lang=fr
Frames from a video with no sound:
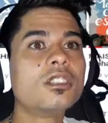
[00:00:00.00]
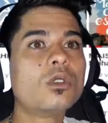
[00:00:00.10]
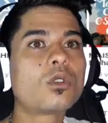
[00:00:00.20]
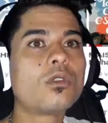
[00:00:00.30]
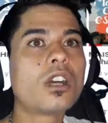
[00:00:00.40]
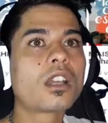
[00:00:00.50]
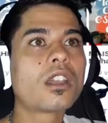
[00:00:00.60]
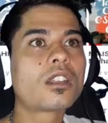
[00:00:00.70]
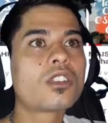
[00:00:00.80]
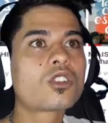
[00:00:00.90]
Donc on va
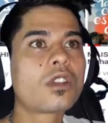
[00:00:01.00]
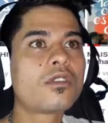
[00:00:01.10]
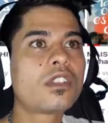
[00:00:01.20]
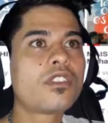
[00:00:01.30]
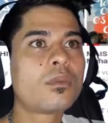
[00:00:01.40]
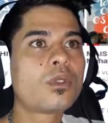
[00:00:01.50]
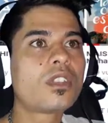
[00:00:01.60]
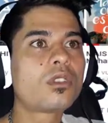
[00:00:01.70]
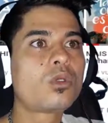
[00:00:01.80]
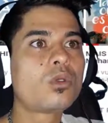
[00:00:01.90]
regarder genre vite fait
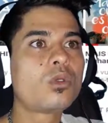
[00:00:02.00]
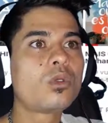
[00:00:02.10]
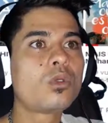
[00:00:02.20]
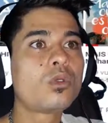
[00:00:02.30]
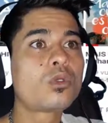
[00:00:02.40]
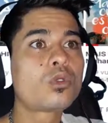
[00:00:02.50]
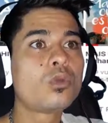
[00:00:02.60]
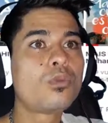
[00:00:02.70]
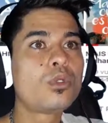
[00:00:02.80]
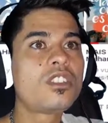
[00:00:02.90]
peut-être euh, ce
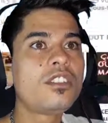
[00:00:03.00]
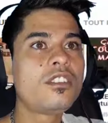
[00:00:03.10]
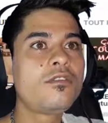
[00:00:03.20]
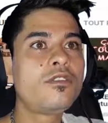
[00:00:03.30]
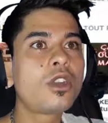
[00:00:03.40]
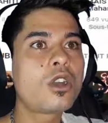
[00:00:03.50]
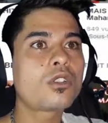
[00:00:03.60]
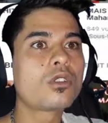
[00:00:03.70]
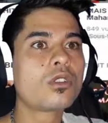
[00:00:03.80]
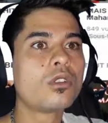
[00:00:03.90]
petit
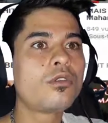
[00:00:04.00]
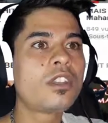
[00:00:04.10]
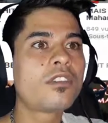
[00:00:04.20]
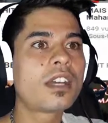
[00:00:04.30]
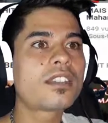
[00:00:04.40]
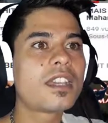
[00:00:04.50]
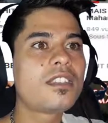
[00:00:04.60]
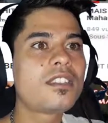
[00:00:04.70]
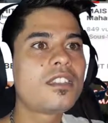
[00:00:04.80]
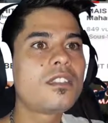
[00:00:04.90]
vlog, euh, vivre à
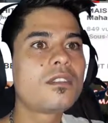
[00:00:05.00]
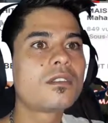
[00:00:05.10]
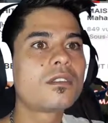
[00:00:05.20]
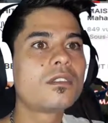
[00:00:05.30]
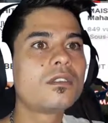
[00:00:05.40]
Tahiti. Euh.